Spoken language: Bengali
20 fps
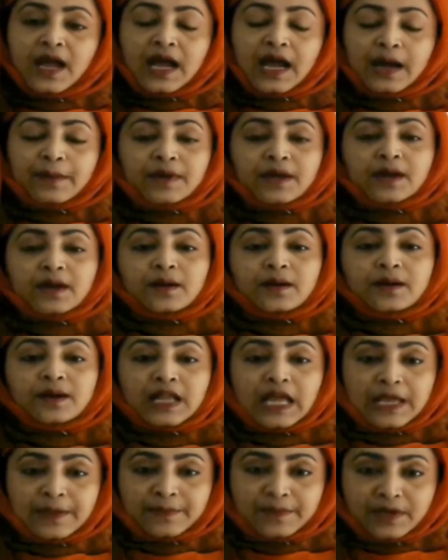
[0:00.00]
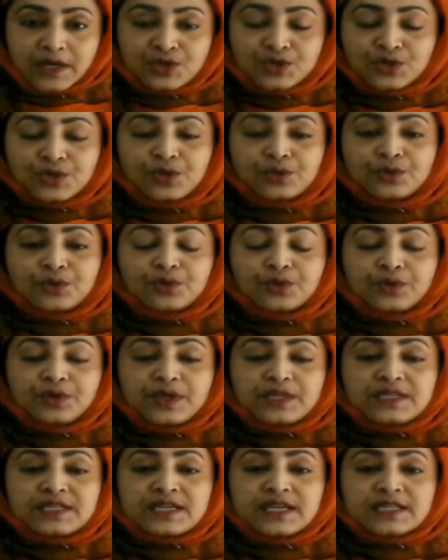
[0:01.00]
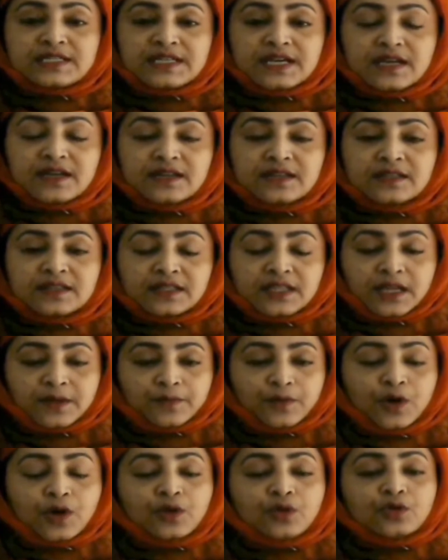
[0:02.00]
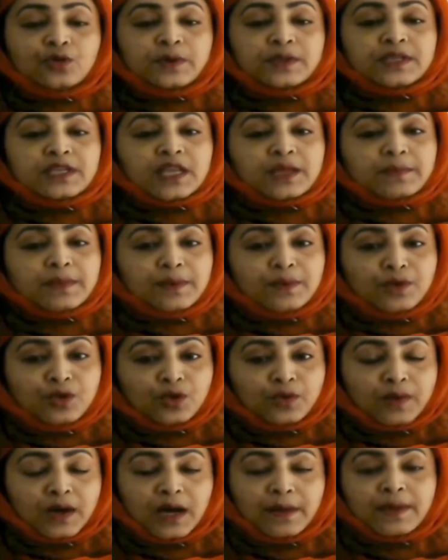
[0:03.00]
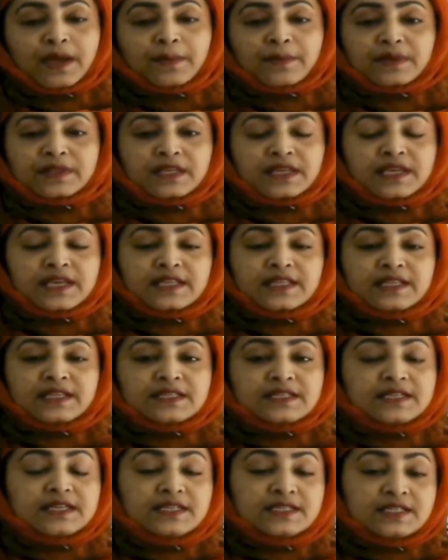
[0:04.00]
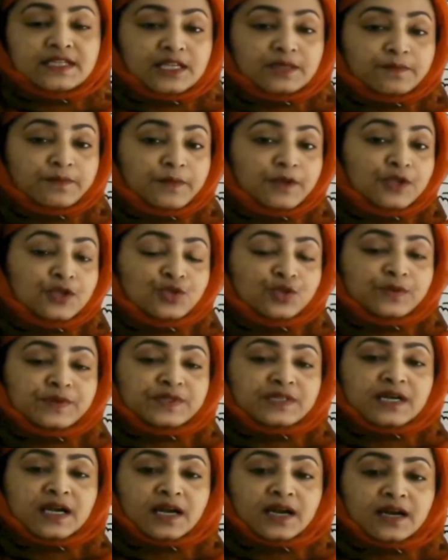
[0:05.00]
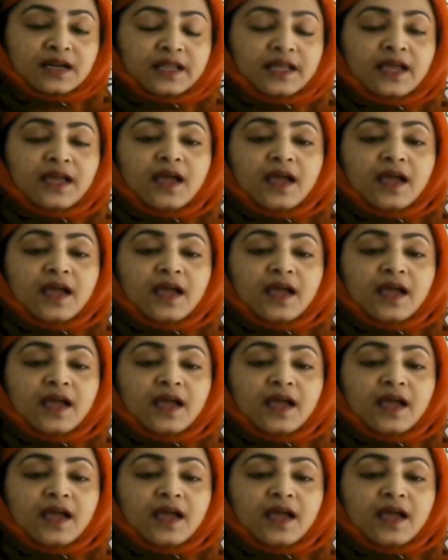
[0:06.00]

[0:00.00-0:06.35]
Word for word: আমরা লাইভ ক্লাসও অঙ্কন করেছি এটা তারপর তোমাদেরকে বিভিন্নভাবে আমরা দেখিয়ে দিয়েছি যে হৃৎপিণ্ডের ছবিটা আঁকালে